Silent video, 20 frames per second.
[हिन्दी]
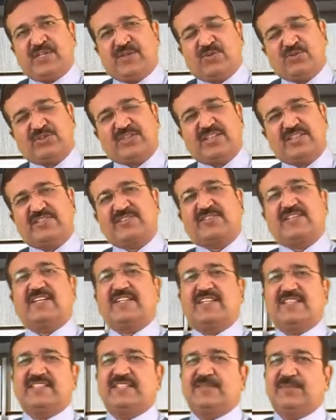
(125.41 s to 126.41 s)
उसकी
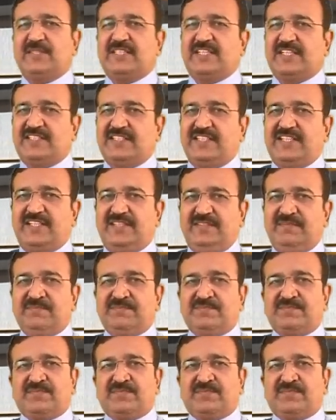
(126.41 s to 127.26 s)
स्ट्रेटजी में देखिए